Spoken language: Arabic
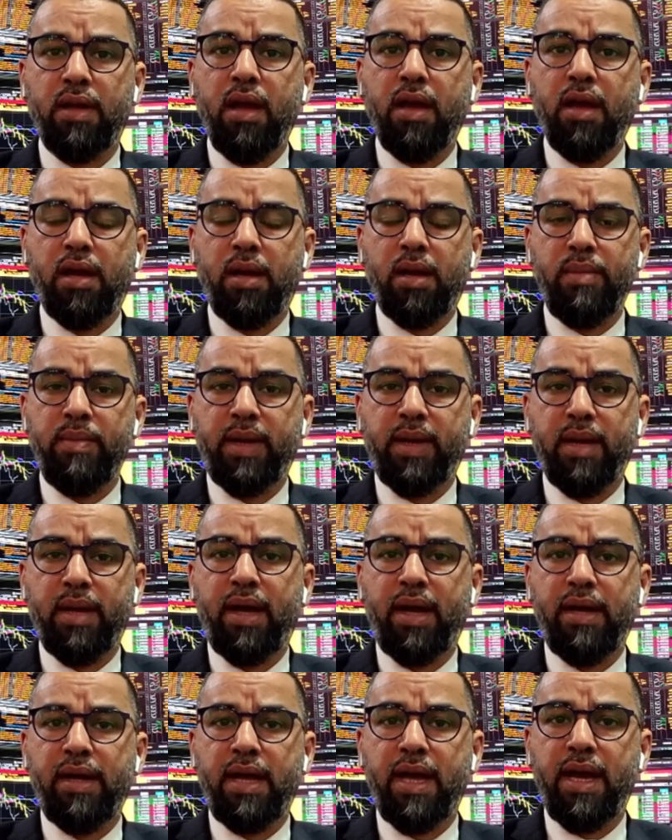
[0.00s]
اقرب يمكن
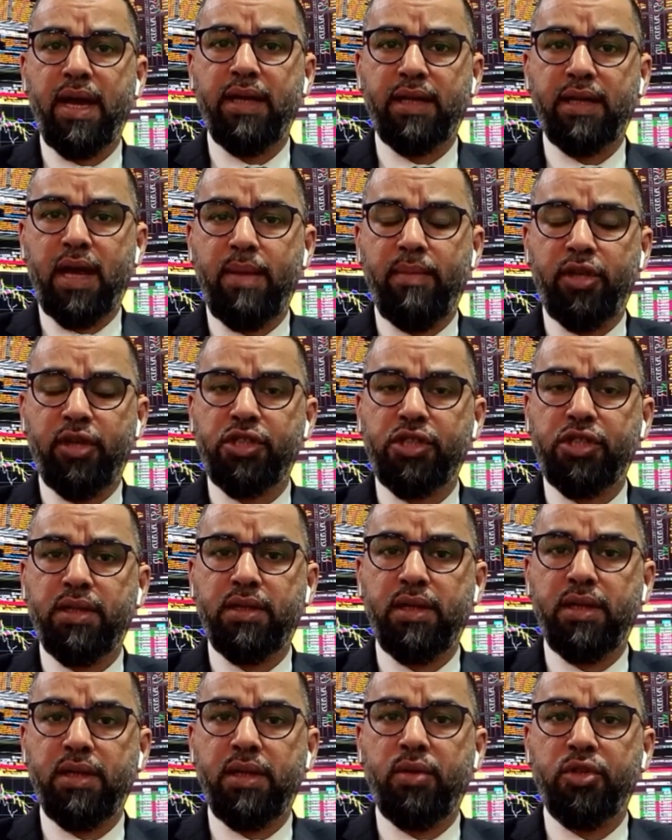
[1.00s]
مع نهايه عام
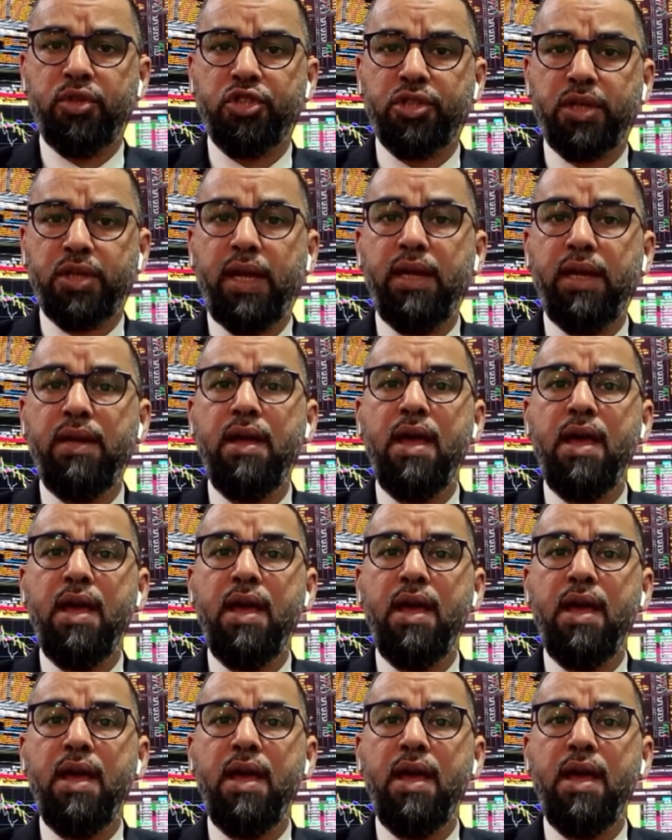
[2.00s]
2022